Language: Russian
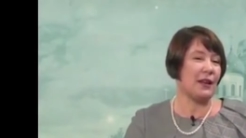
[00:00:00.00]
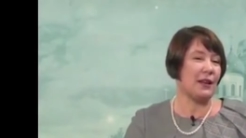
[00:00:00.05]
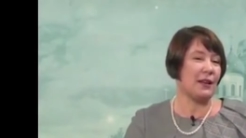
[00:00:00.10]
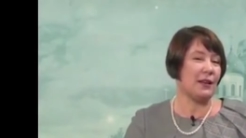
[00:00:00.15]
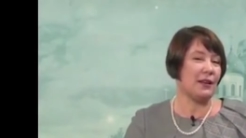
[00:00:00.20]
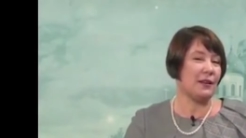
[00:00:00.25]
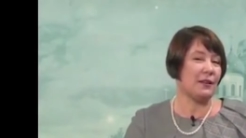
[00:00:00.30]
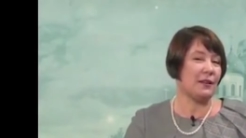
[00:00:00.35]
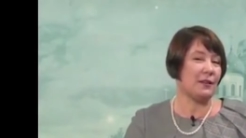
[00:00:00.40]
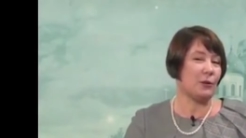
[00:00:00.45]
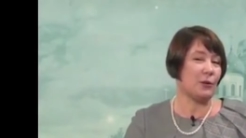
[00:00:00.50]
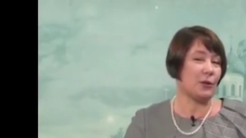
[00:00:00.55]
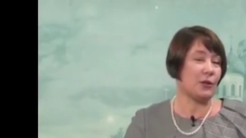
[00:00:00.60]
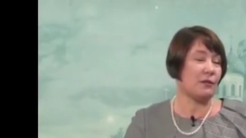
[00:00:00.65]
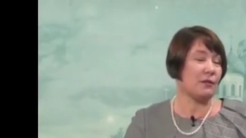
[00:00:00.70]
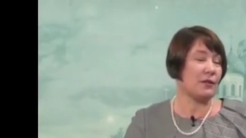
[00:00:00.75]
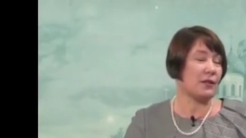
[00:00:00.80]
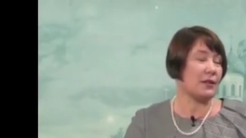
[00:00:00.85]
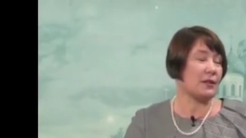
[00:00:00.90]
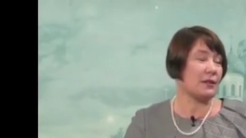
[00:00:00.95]
И
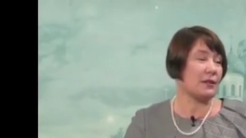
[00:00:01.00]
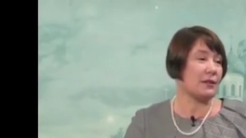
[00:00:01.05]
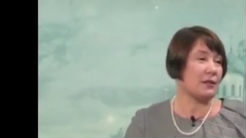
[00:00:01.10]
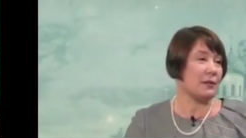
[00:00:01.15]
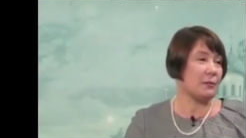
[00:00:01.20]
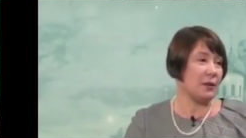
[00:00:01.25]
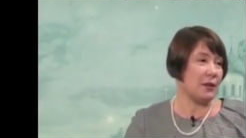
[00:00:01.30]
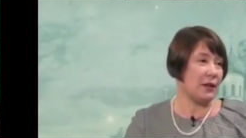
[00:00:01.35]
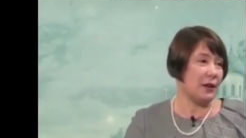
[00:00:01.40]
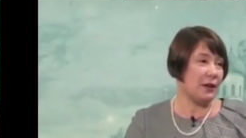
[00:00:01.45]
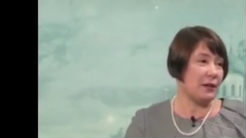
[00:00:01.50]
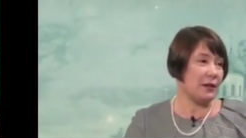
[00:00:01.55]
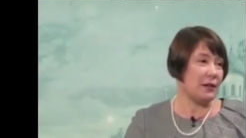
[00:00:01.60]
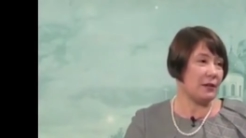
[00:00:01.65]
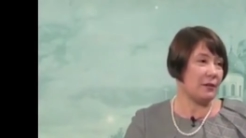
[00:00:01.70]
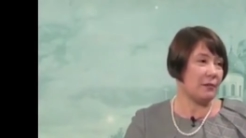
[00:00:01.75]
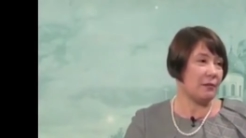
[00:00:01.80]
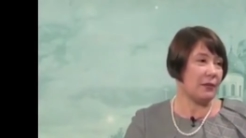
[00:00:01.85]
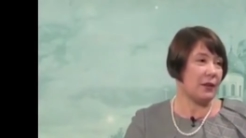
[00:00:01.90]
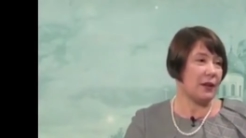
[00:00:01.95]
родственники
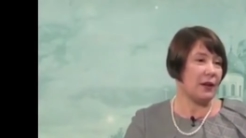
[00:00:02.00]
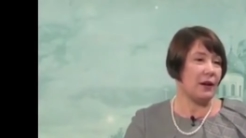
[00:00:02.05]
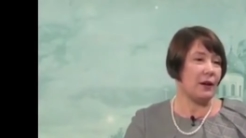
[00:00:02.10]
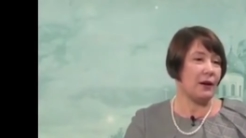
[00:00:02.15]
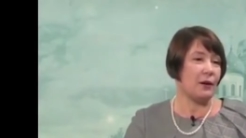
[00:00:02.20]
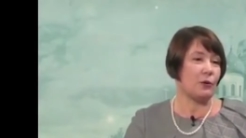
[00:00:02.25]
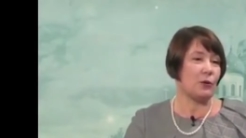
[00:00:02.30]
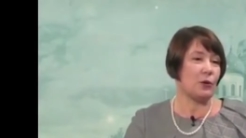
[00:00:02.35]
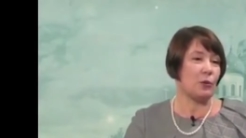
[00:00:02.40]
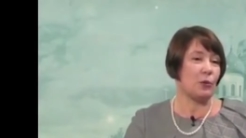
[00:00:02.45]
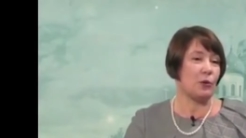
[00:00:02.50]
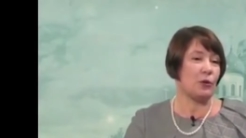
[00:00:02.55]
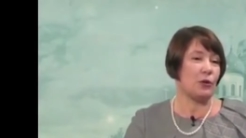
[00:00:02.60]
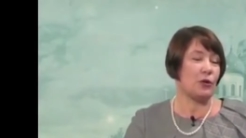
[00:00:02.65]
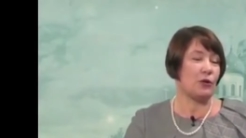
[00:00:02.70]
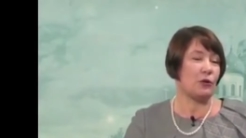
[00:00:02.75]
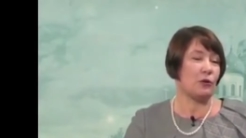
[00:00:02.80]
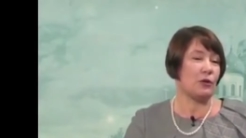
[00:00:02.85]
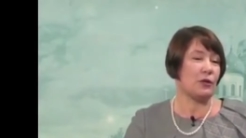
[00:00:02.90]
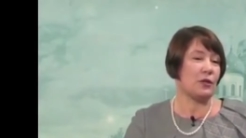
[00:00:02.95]
смирились, уже поняли,
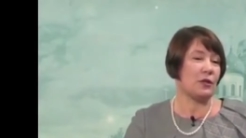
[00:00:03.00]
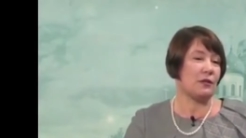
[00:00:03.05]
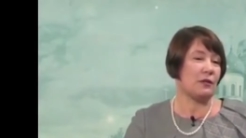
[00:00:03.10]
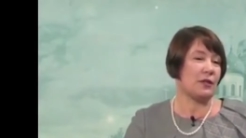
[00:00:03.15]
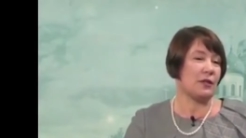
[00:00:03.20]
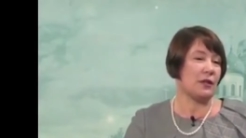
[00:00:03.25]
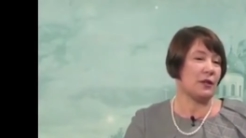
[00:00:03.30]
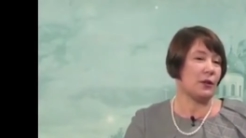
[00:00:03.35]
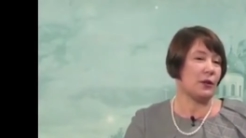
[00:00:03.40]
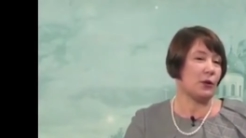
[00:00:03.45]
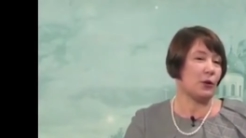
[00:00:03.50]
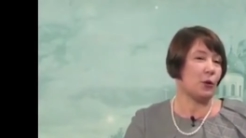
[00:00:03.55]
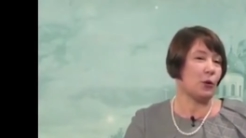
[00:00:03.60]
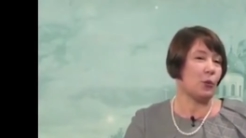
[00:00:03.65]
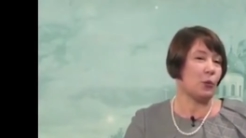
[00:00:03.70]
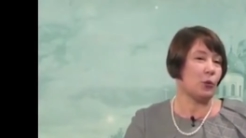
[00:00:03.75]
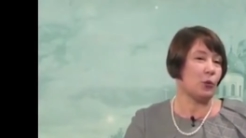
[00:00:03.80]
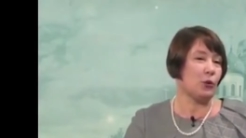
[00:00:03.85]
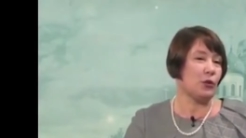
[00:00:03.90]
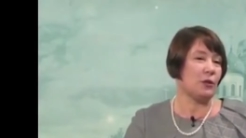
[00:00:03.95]
что это действительно ее
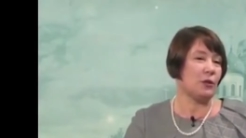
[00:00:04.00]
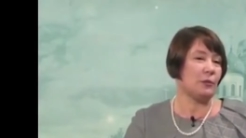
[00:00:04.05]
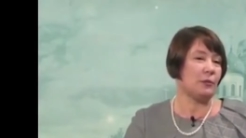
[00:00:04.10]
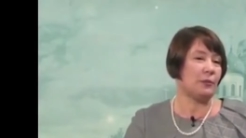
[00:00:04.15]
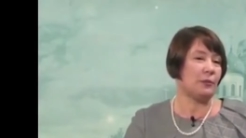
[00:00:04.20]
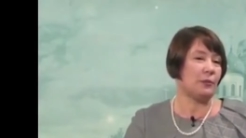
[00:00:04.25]
путь.